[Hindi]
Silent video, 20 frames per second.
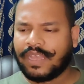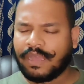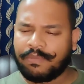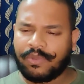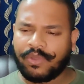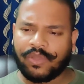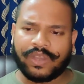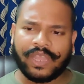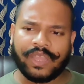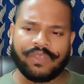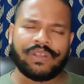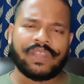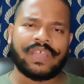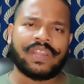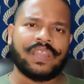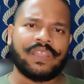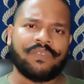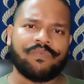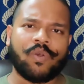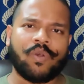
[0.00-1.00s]
हम लोग
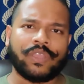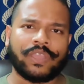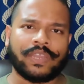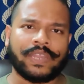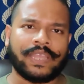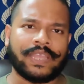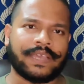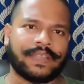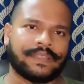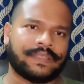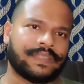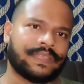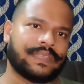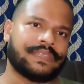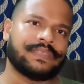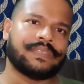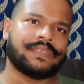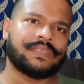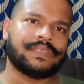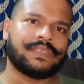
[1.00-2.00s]
रेगुलरली वॉकिंग नहीं करते
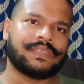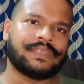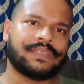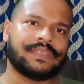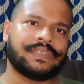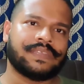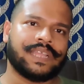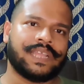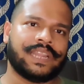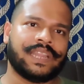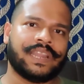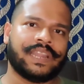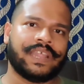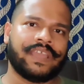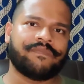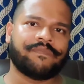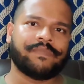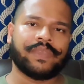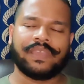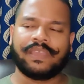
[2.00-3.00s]
हैं डेली
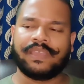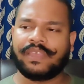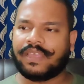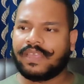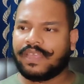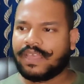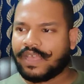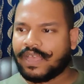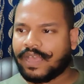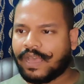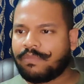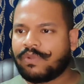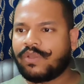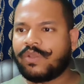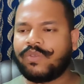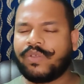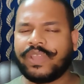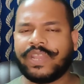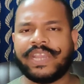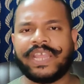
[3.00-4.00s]
लाइफ में हम
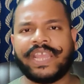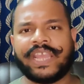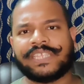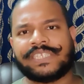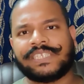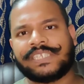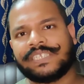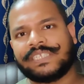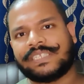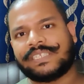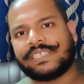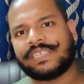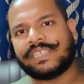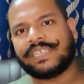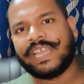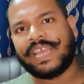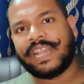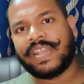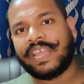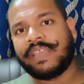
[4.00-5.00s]
लोग कोई नई चीज़
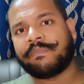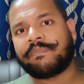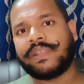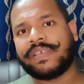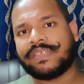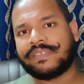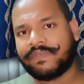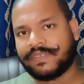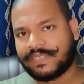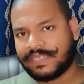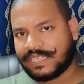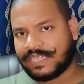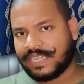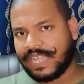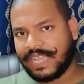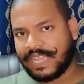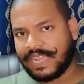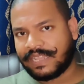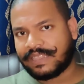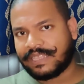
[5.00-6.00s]
या नए प्लेस विजिट
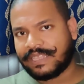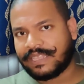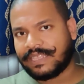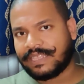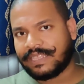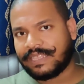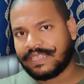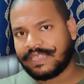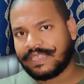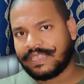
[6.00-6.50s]
नहीं करते हैं